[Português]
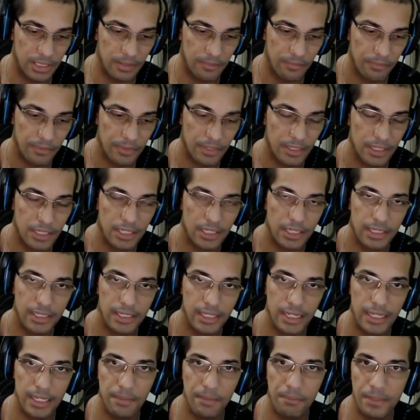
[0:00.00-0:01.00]
Né?
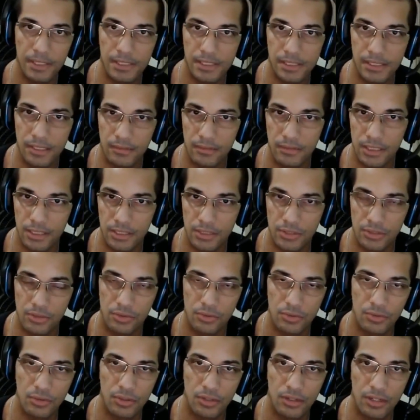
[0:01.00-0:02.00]
E aí, pensando nesse
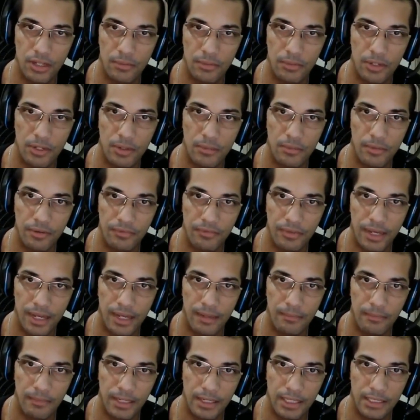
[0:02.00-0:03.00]
estudo, eu elaborei uma
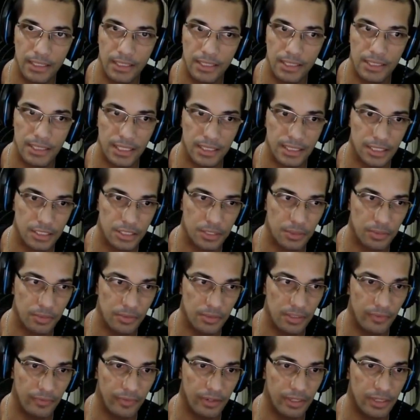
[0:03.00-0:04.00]
ferramenta que já está
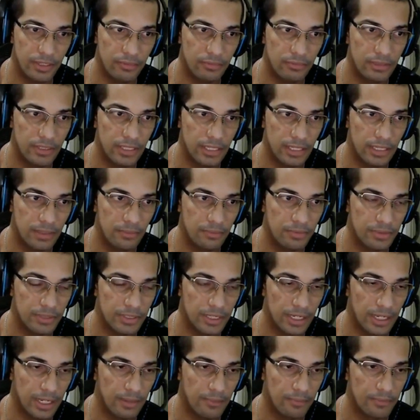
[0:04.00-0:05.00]
disponível aqui há um tempo
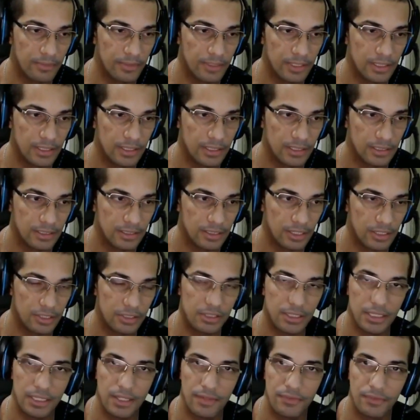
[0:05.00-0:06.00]
já. Eu
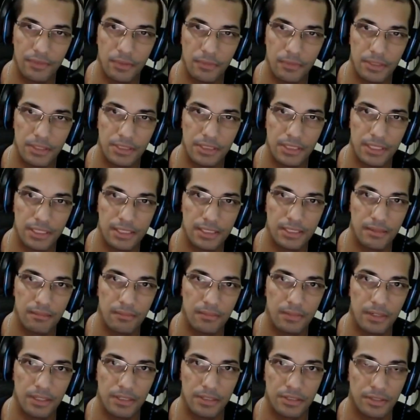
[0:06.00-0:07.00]
acho que já deve ter umas três
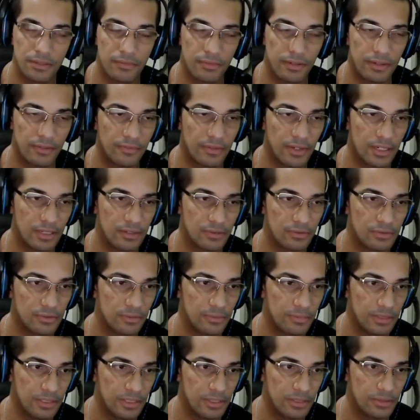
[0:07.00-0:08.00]
semanas que eu venho falando
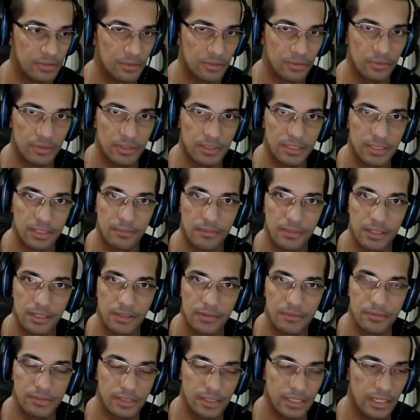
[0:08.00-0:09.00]
sobre isso, ou duas
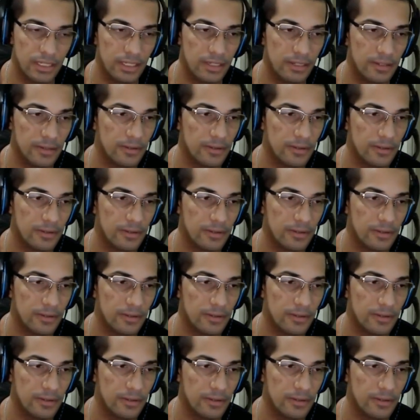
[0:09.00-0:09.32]
semanas, não sei.